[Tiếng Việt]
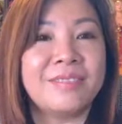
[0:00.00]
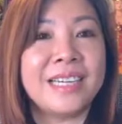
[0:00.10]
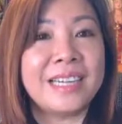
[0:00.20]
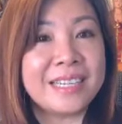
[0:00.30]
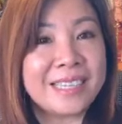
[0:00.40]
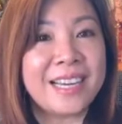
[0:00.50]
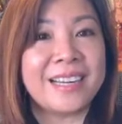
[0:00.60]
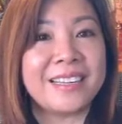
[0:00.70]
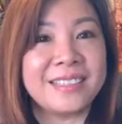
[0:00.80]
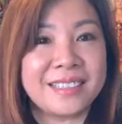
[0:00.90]
vì lái
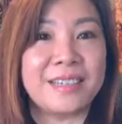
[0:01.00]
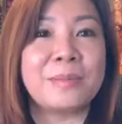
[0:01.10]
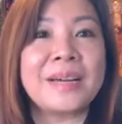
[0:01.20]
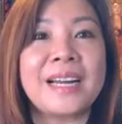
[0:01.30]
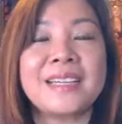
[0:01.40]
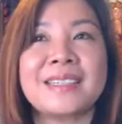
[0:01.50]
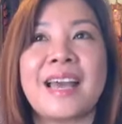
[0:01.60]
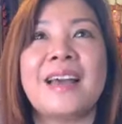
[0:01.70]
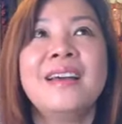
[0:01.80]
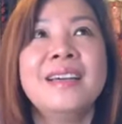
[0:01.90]
xe cũng khá là
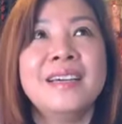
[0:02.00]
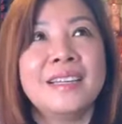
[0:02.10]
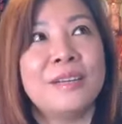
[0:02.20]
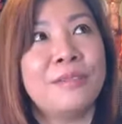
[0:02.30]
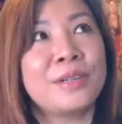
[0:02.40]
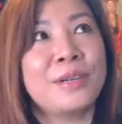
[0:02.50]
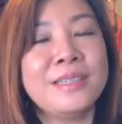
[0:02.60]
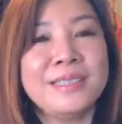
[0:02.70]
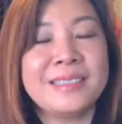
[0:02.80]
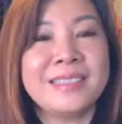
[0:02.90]
xa thì vân
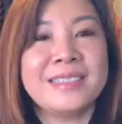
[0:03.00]
nói